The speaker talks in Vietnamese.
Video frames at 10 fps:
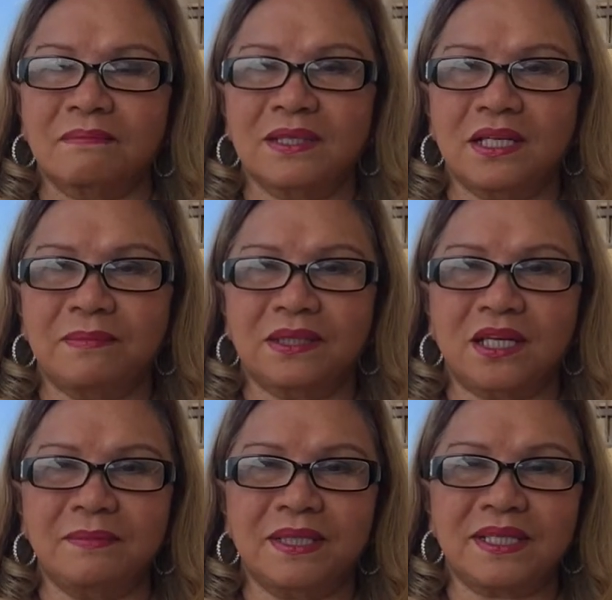bây giờ mình
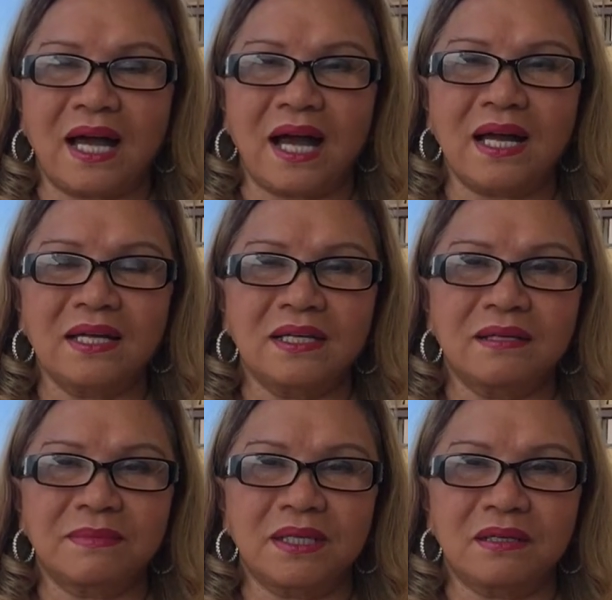tới mình trả
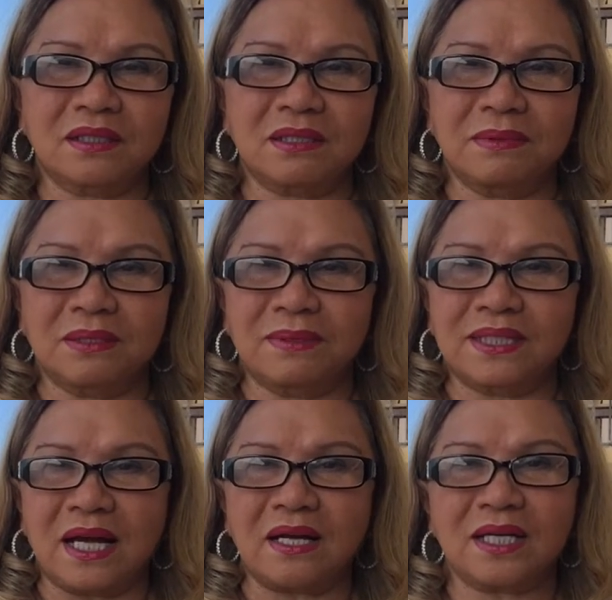thì mình mình
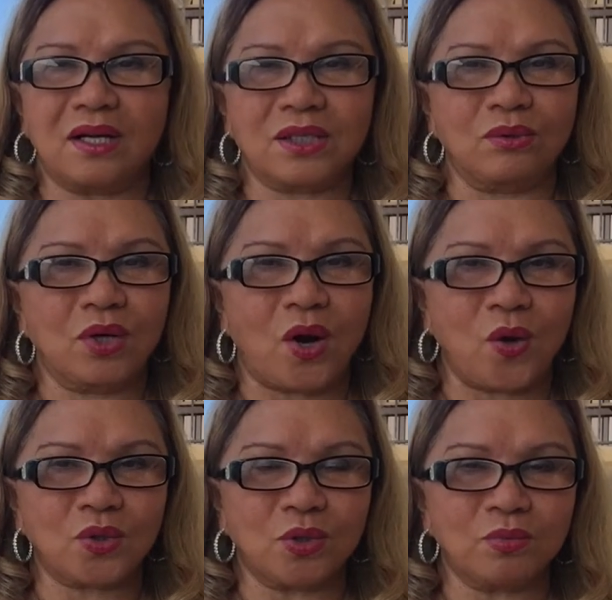trả cái họ chịu lỗ
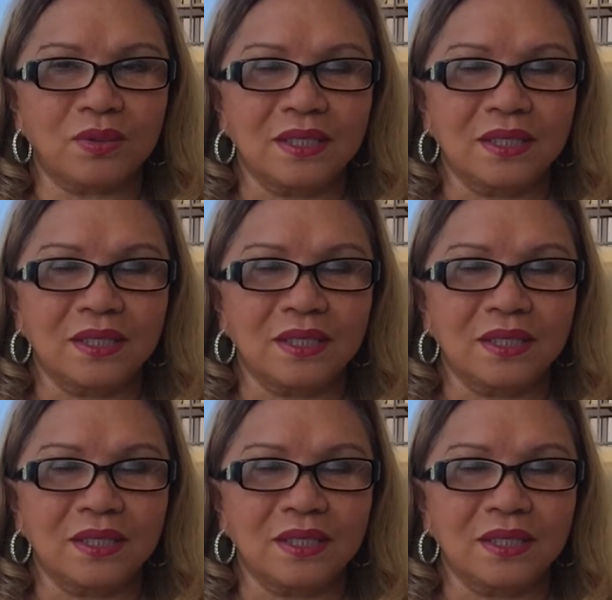một chút